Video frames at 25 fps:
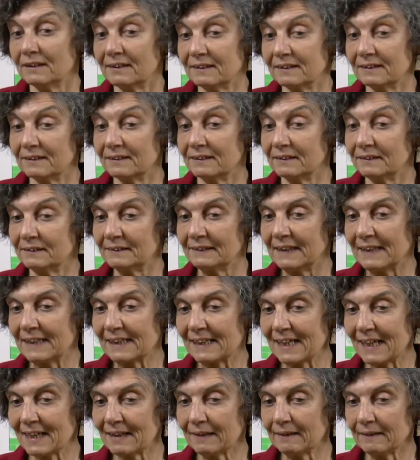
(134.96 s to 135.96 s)
eh, nel
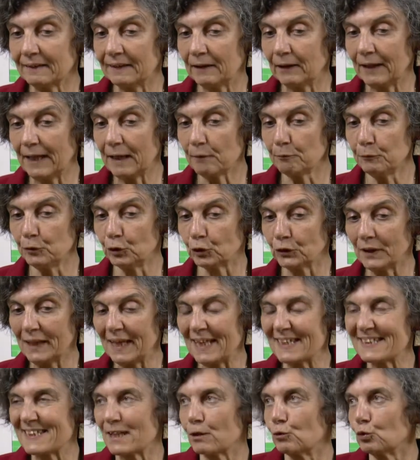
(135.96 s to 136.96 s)
nell'ambito
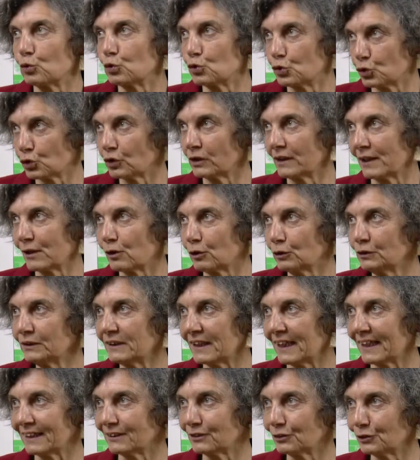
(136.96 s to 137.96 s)
dell'esecuzione del
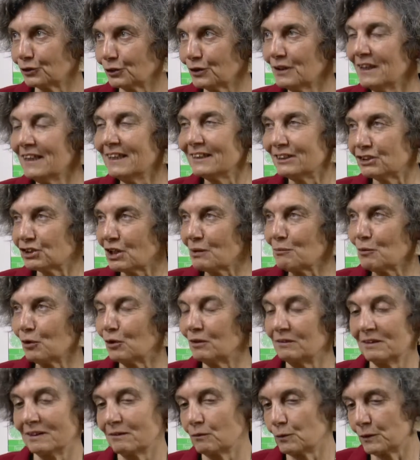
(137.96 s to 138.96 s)
contratto,
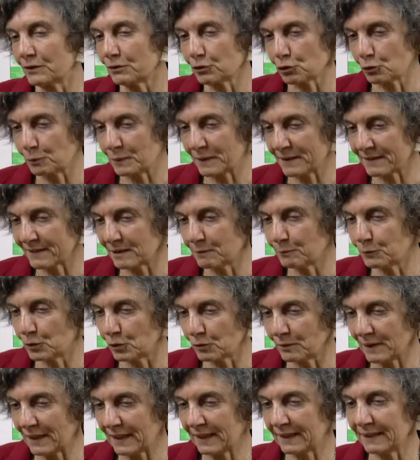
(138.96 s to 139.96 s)
diciamo, e questo per
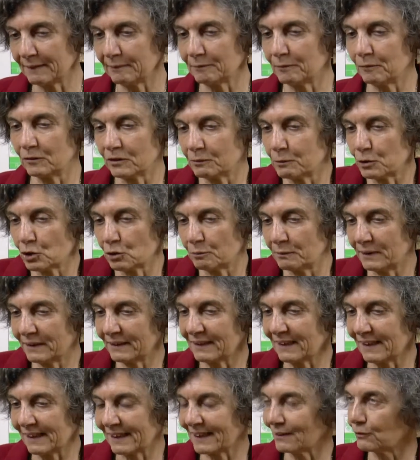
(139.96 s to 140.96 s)
esempio vale
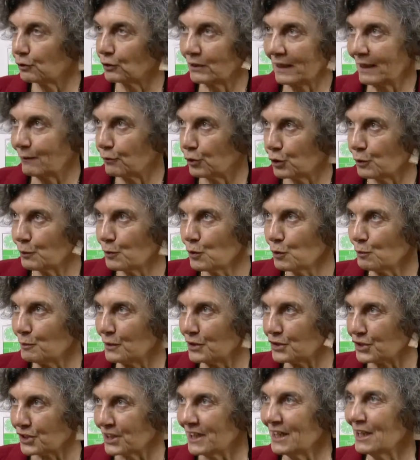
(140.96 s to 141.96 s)
specialmente nel caso dei lavori
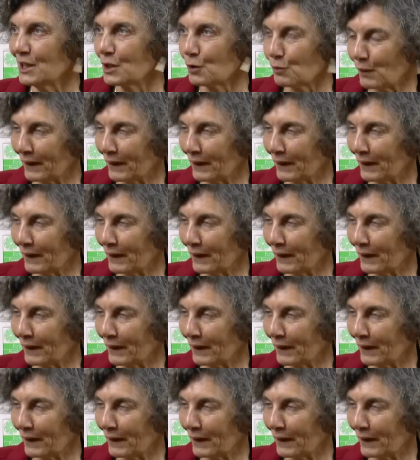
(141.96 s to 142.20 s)
pubblici,